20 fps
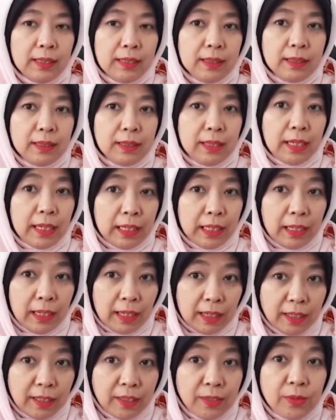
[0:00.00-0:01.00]

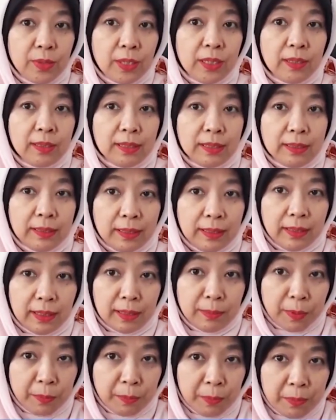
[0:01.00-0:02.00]
laki-laki juga ditandai
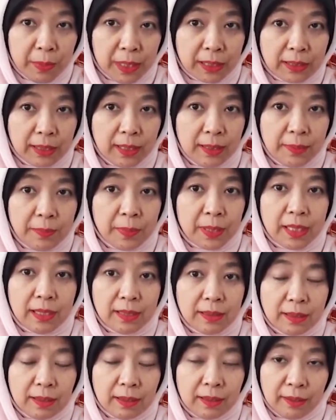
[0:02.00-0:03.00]
dengan mimpi basah pada
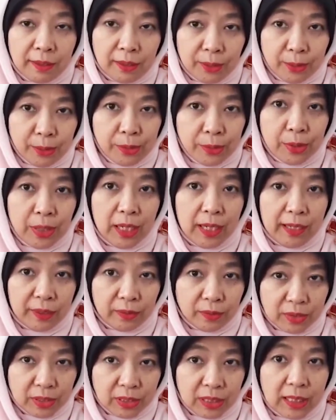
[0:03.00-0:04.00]
saat itu
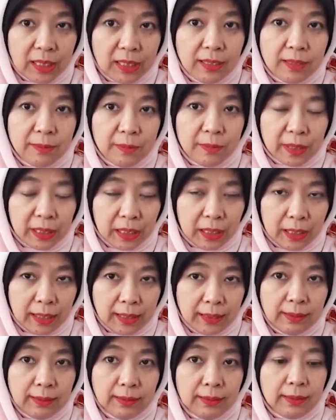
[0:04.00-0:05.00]
harusnya
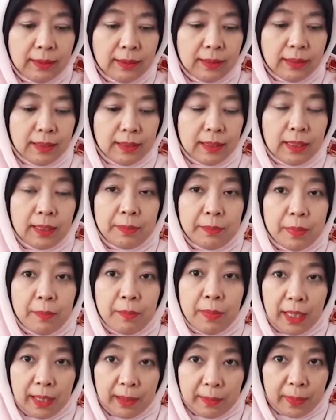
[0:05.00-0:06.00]
diberikan uh,
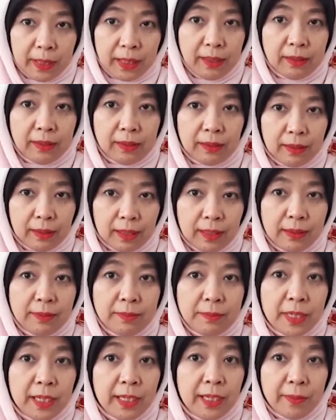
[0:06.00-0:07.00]
pemahaman tentang
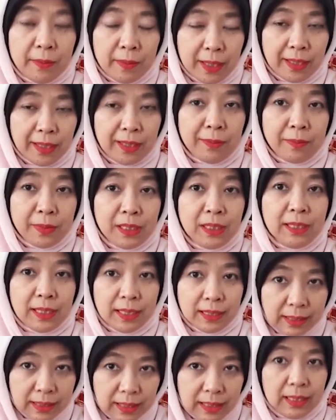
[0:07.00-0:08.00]
bagaimana
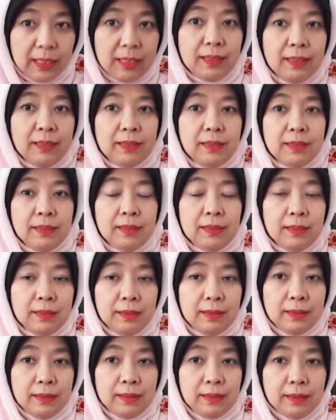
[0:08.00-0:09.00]
menjaga
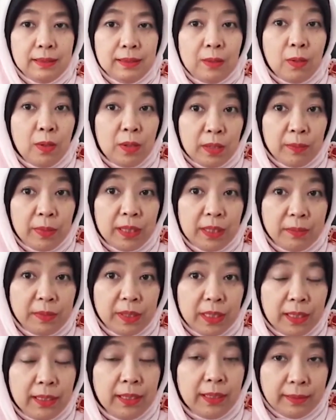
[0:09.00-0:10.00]
uh, kehormatan
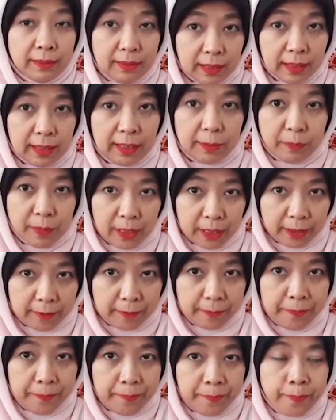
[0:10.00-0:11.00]
mereka dengan cara yang baik.
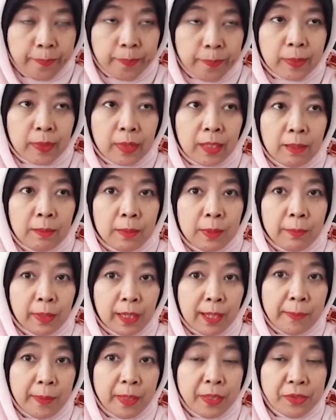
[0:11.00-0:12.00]

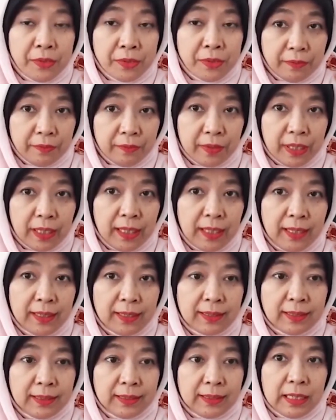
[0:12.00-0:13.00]
Beberapa survei
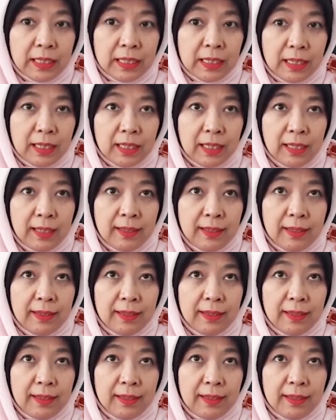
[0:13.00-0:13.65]
secara